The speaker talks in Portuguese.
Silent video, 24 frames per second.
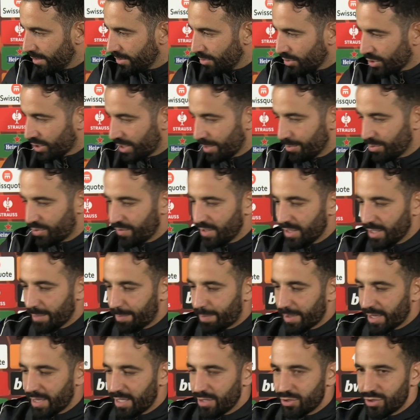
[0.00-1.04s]
nós temos vindo a
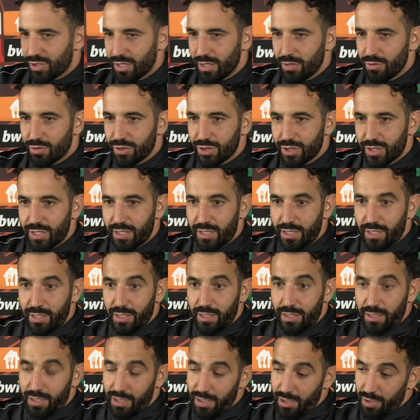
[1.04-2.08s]
perder jogadores
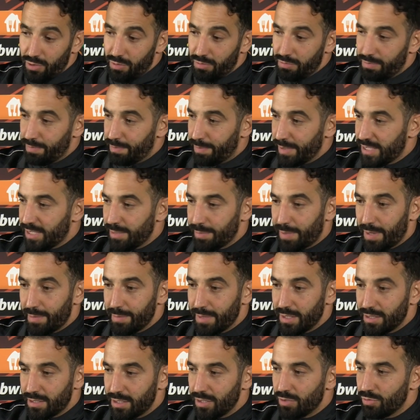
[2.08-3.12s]
que eu,
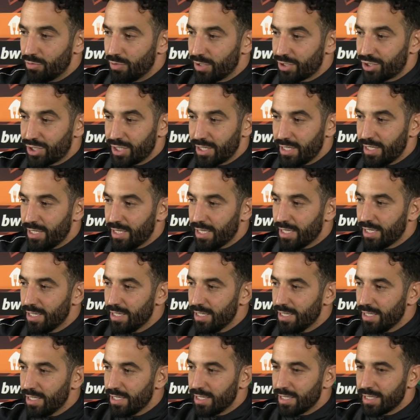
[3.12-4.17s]
principalmente eu, acharia
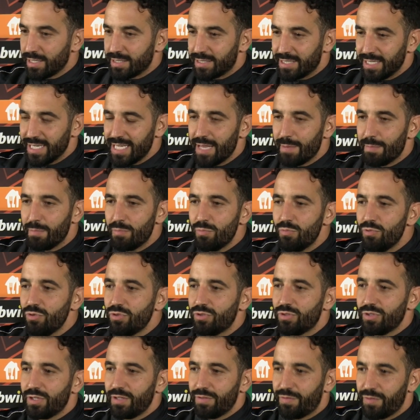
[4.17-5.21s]
que seria
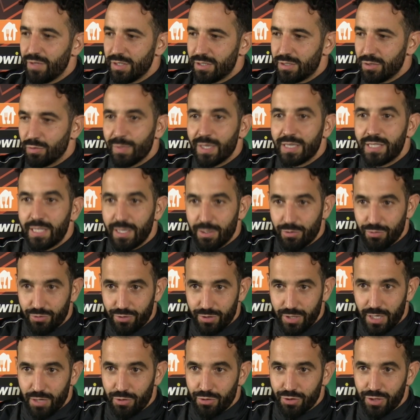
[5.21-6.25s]
muito difícil.
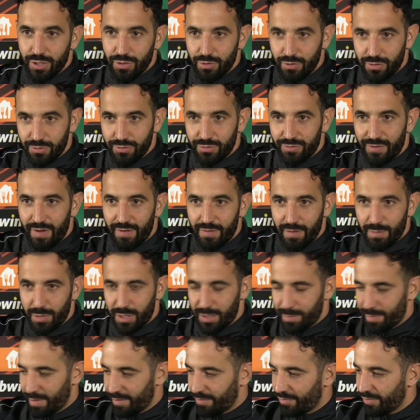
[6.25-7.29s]
Mateus era o jogador que nos levava a
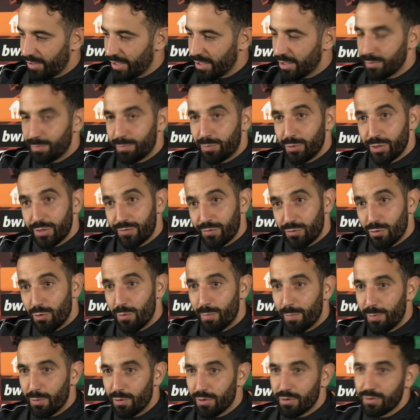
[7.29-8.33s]
bola para a frente. Depois ficou
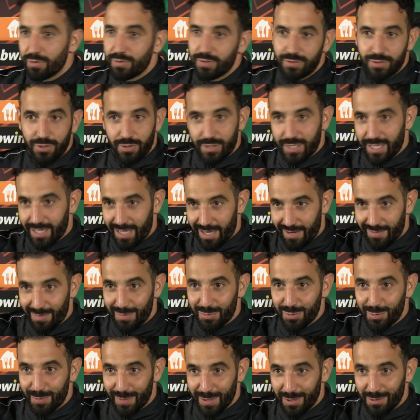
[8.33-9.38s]
o Porro, que só
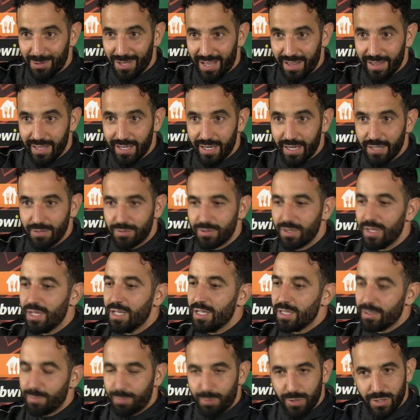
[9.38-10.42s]
atacávamos pelo lado direito.
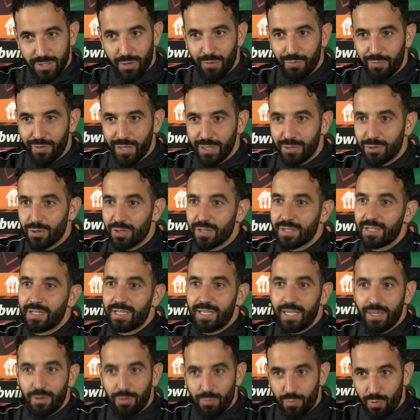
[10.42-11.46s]
Depois é o Victor,
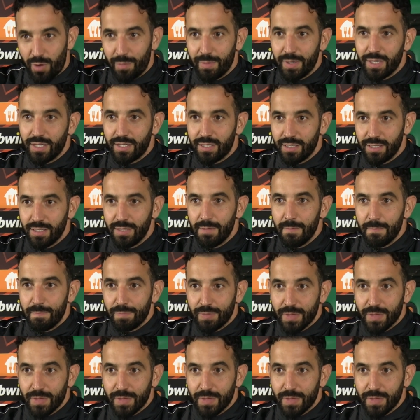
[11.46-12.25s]
que é o homem que,